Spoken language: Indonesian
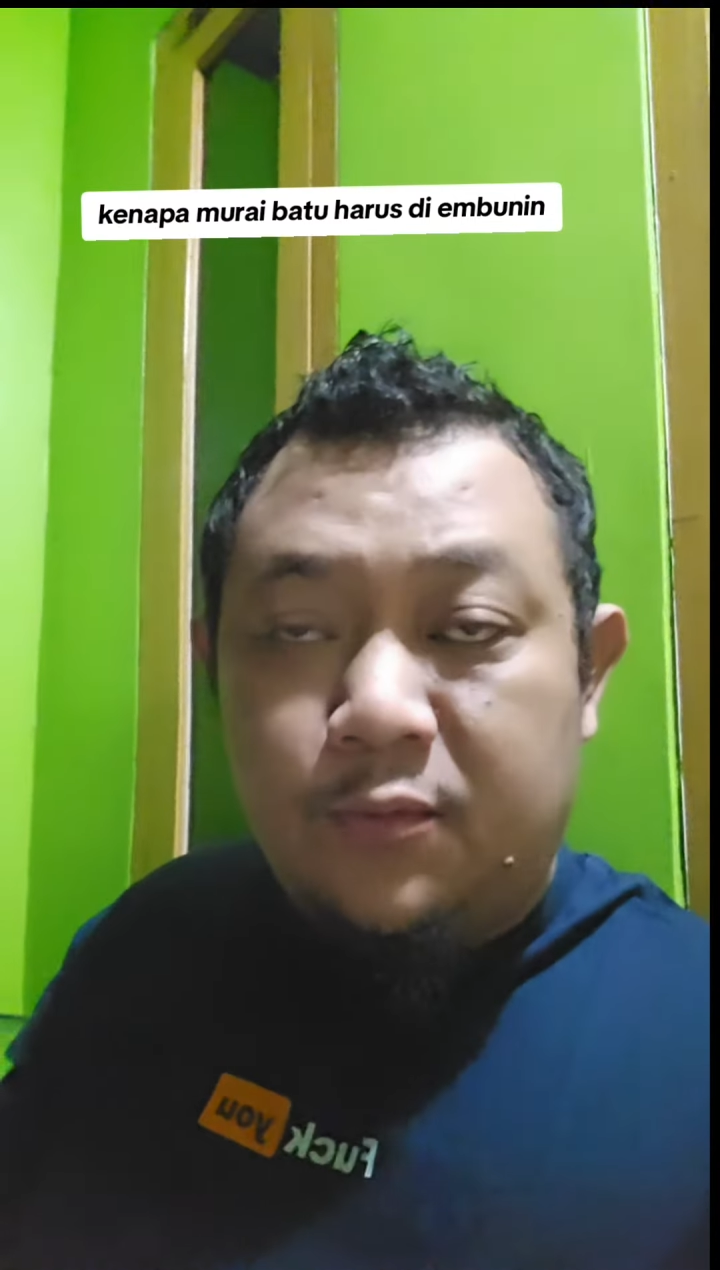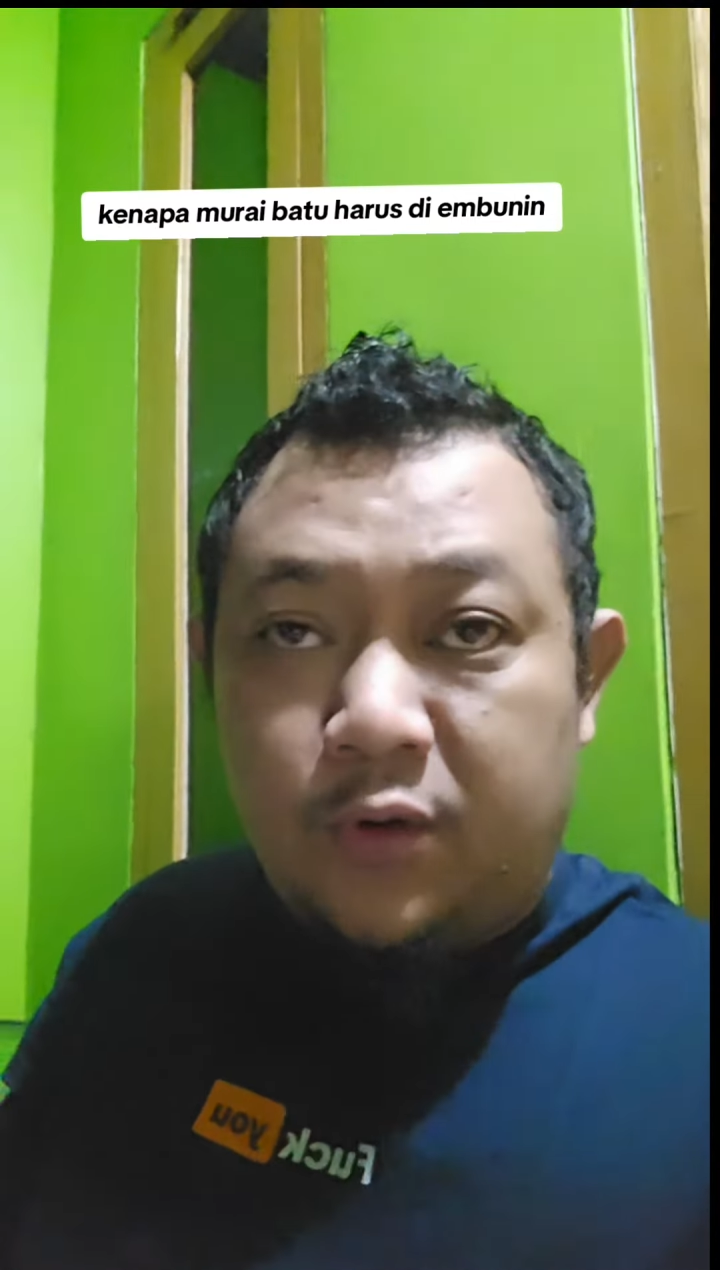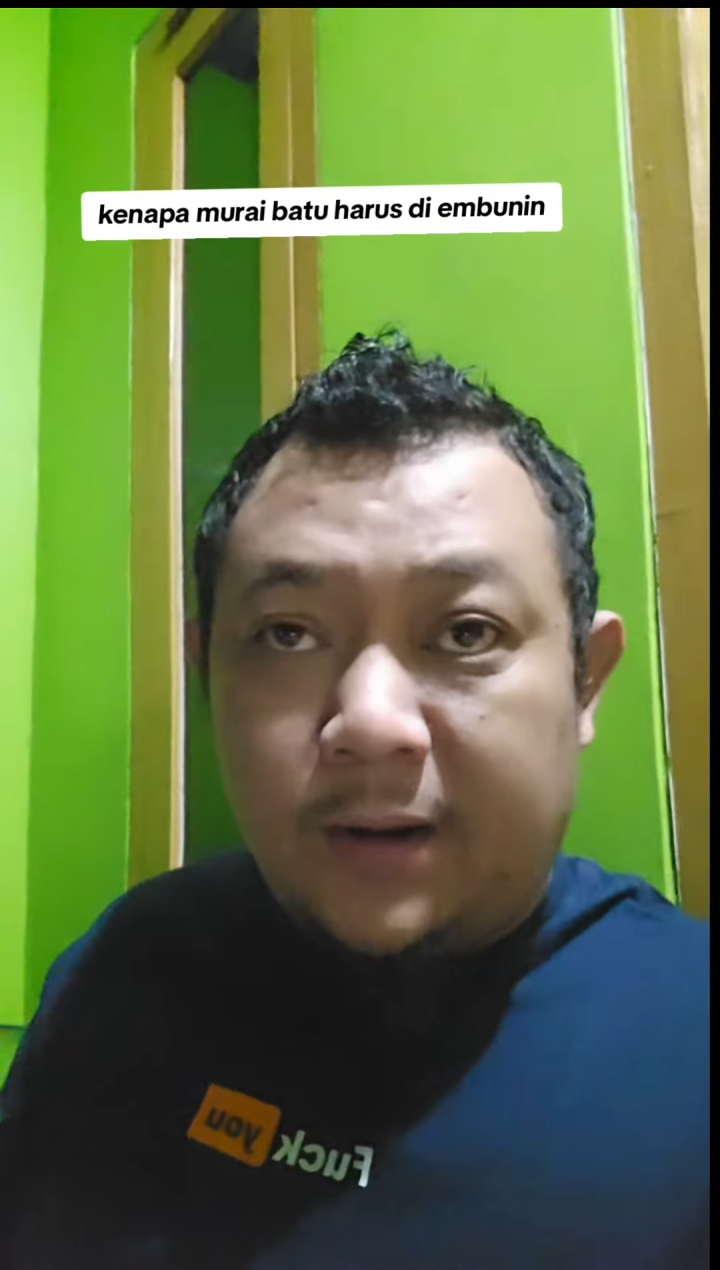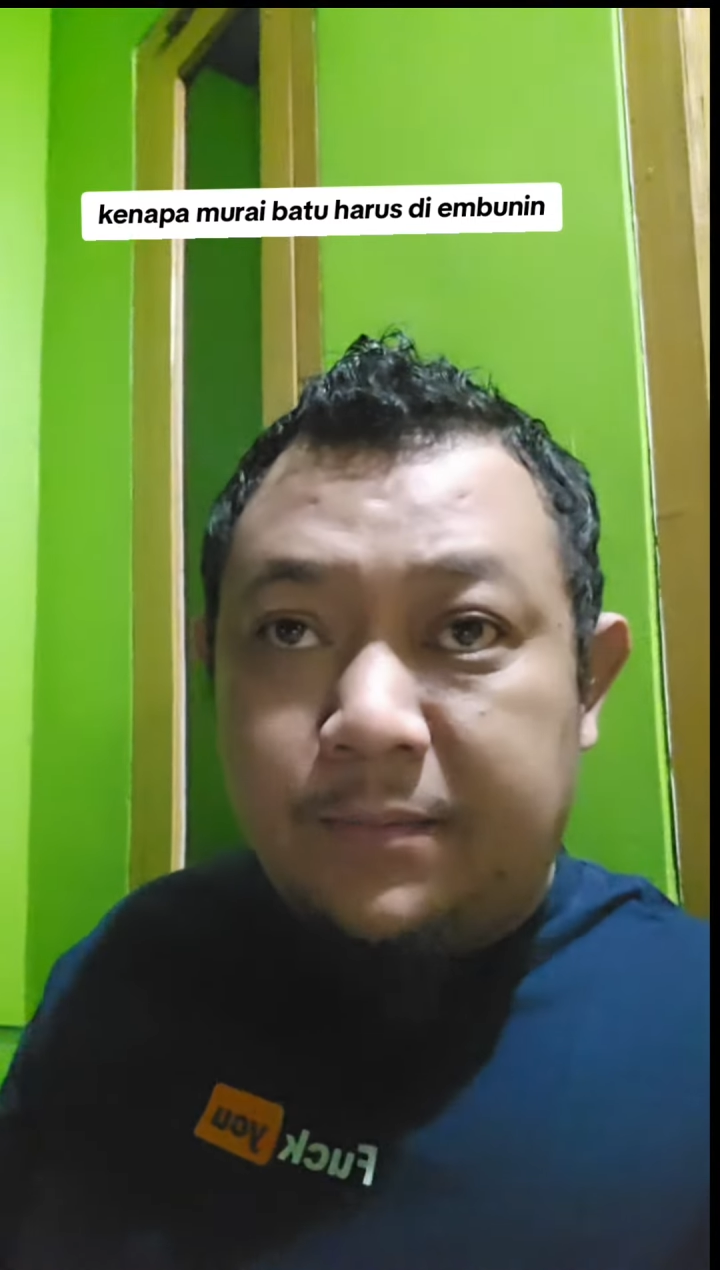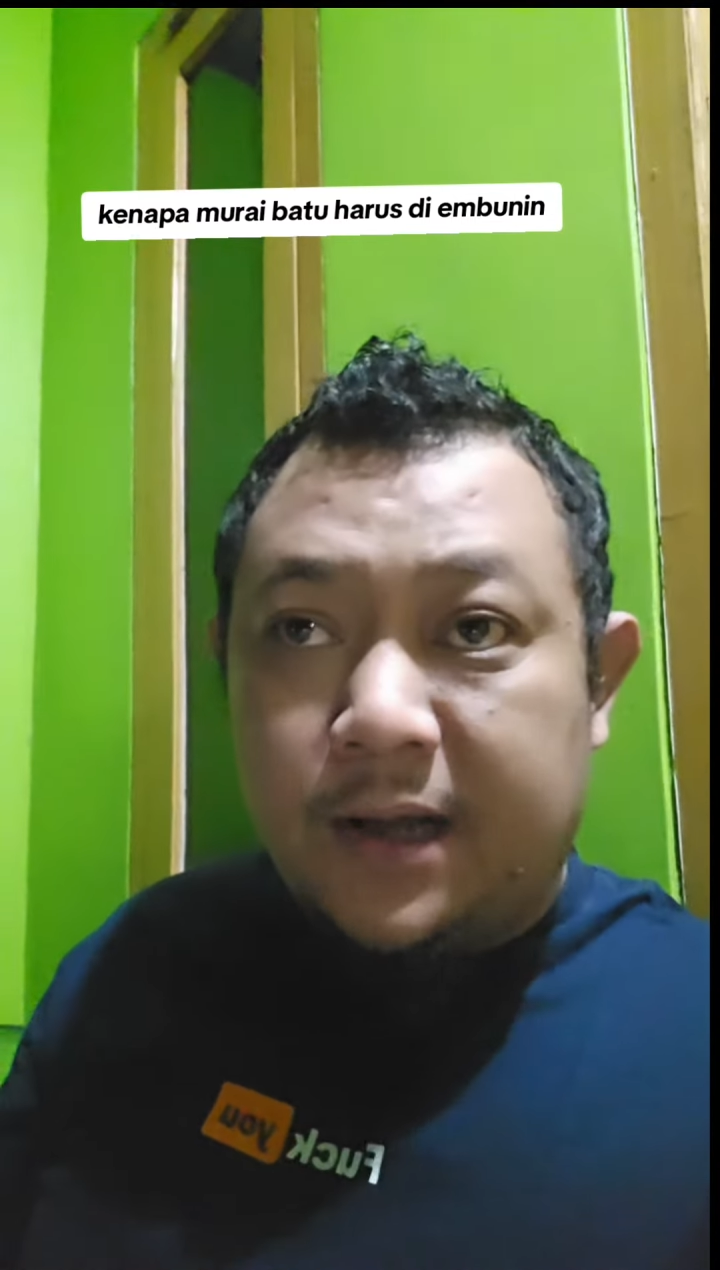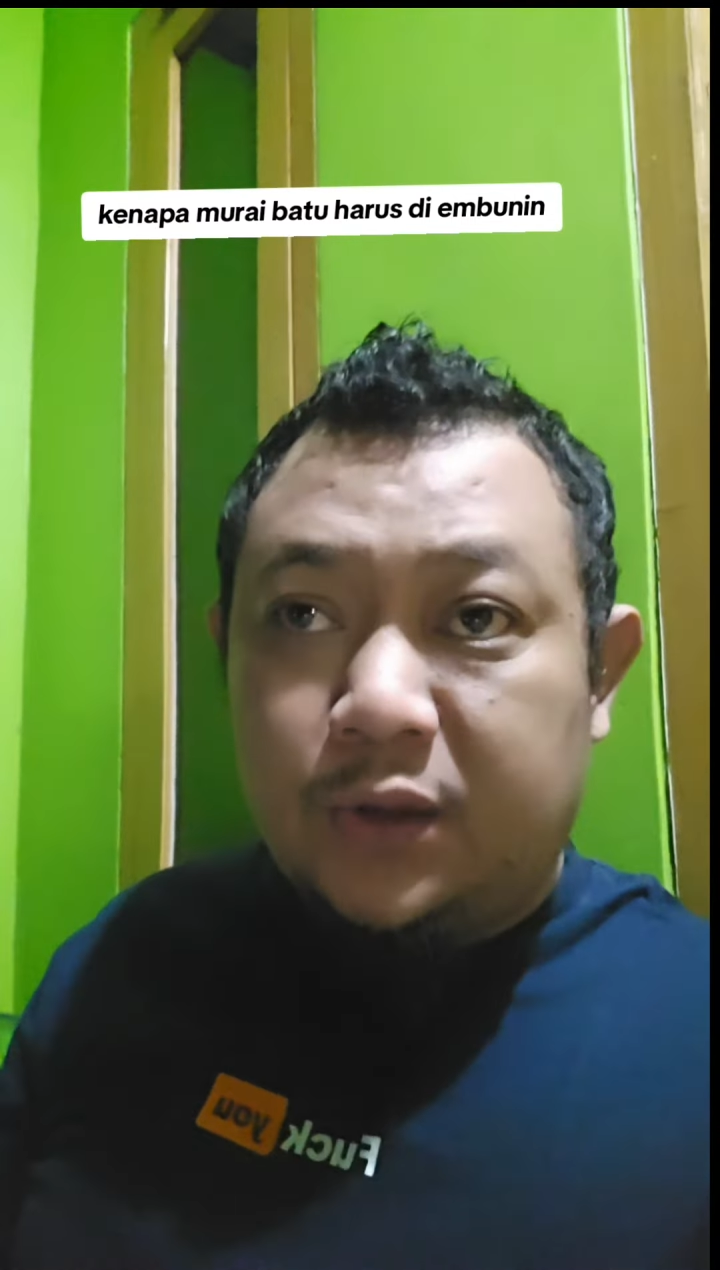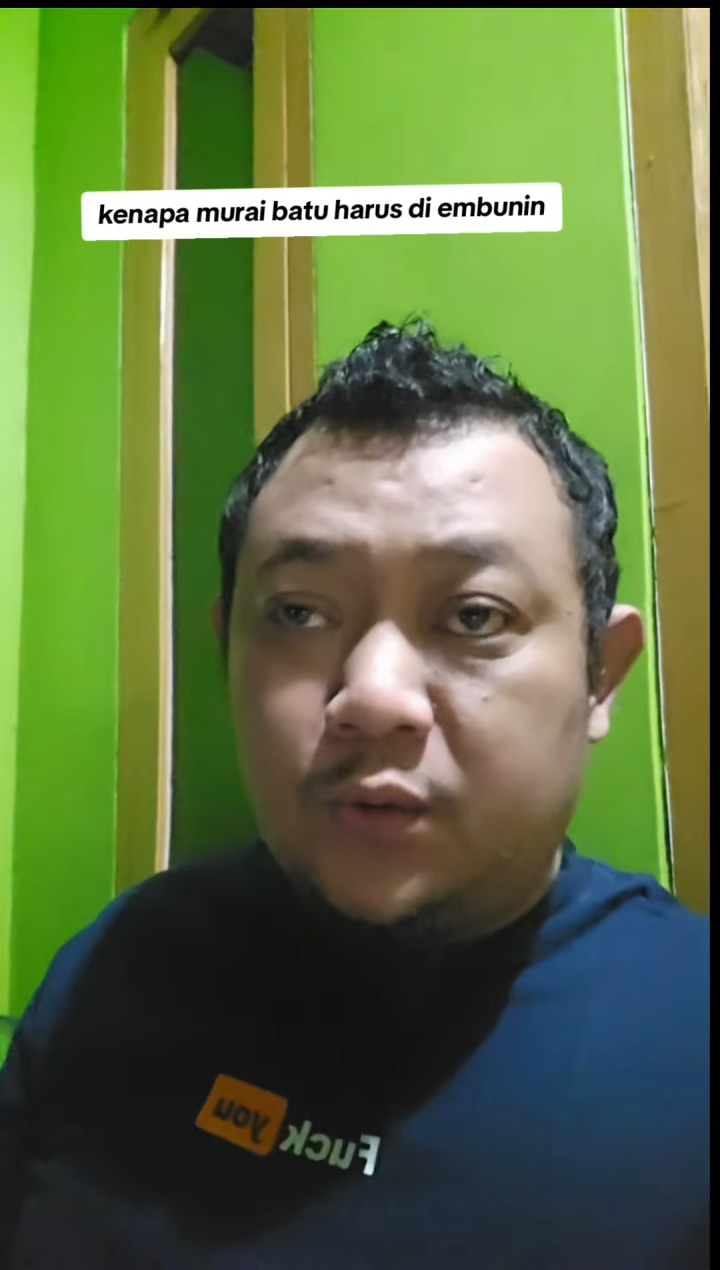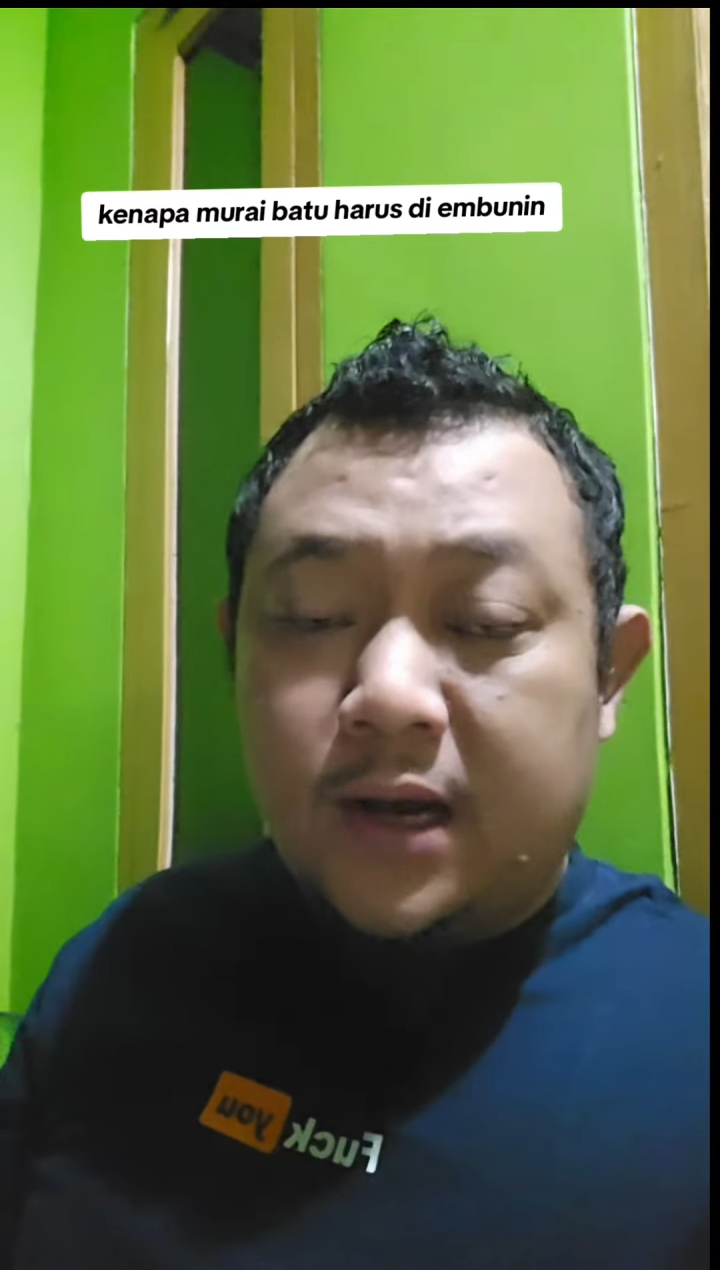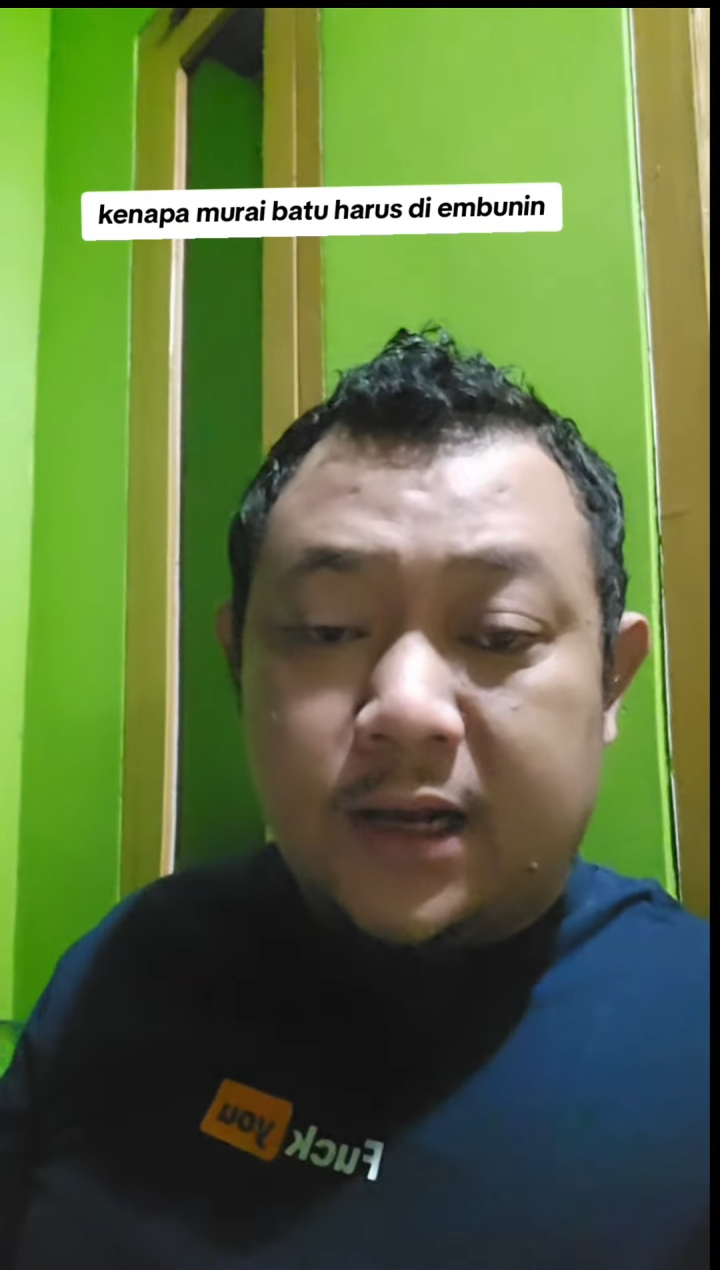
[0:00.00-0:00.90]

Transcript: murai batu